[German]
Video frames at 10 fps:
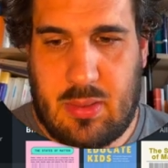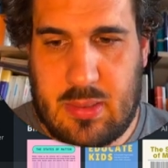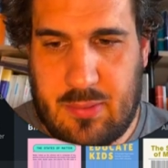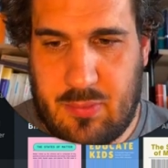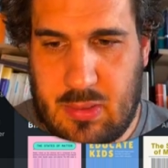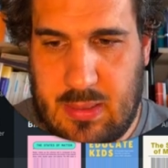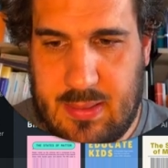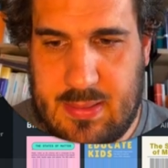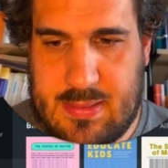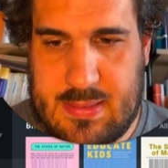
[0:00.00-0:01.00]
Auf der
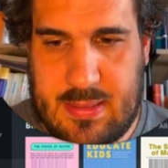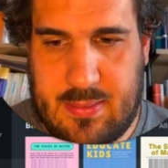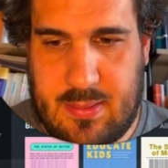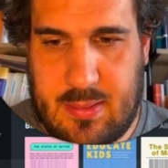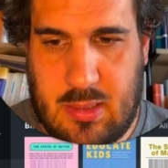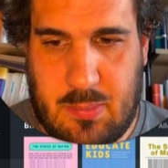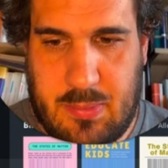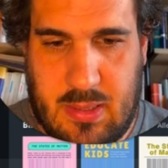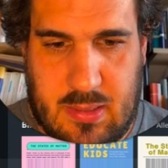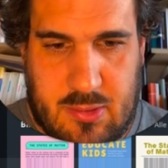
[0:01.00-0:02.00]
linken Seite habe
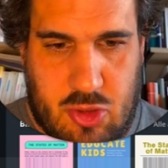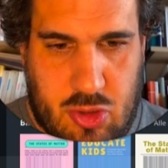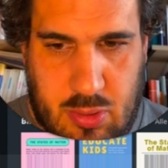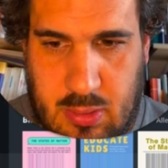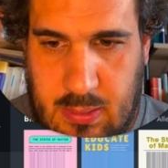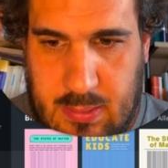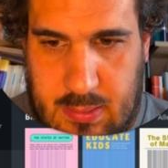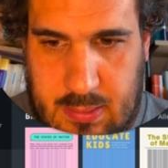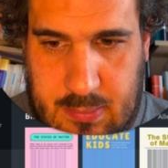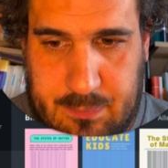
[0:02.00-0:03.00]
ich jetzt schon
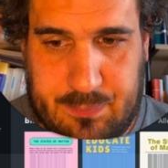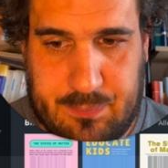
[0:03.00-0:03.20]
ähm,